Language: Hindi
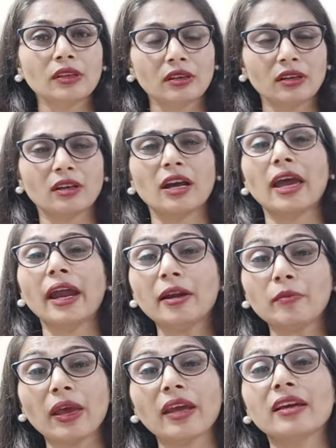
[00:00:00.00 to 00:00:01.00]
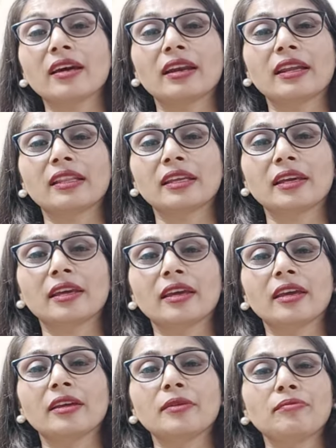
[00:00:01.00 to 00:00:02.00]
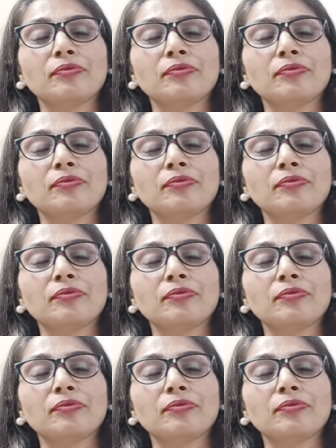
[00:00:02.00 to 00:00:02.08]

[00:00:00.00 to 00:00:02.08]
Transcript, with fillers: हेड बैंग कर लेते हैं